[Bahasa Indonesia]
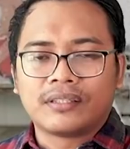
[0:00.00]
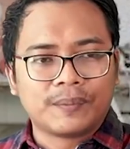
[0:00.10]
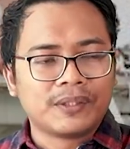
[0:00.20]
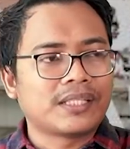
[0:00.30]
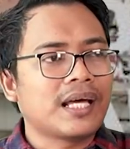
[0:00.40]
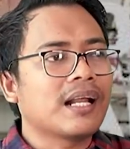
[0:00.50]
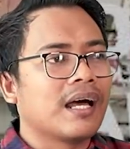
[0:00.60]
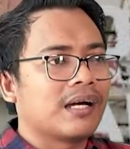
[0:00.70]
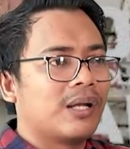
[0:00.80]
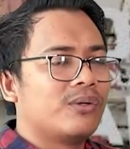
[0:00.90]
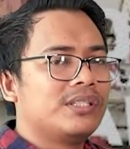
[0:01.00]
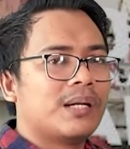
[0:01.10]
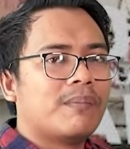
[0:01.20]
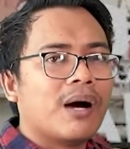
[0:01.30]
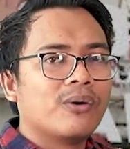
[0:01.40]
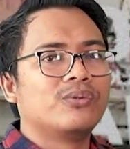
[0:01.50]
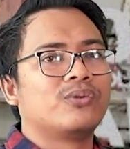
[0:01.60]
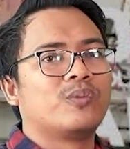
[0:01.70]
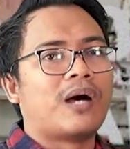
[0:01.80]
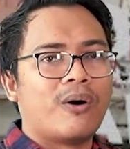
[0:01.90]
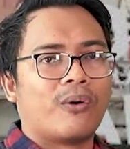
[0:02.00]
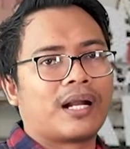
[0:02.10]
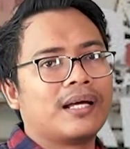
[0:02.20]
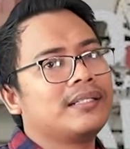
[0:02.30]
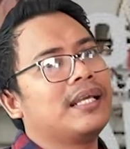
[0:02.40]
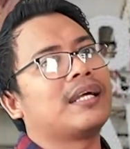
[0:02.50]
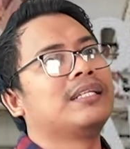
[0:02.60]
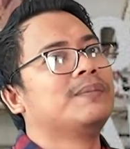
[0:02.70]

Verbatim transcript: Sementara kalau dia bangun rumah orang dia kan